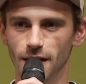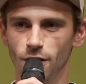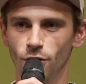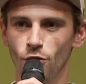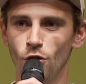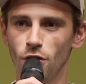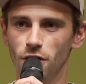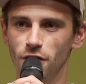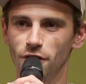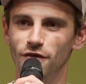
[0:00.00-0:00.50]

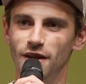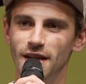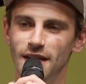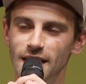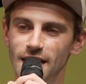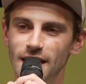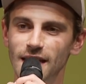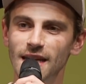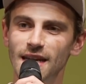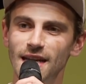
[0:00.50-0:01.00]
gucken, wenn
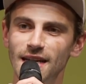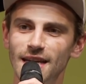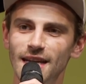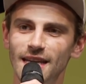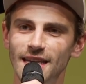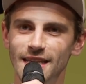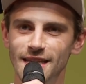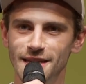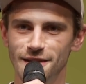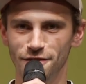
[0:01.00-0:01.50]
ihr
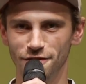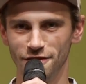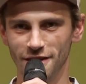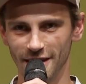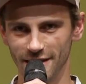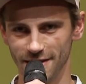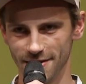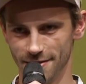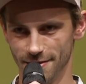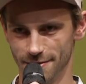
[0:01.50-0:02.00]
nicht ihr
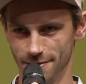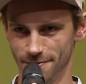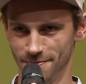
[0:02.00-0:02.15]
wärt?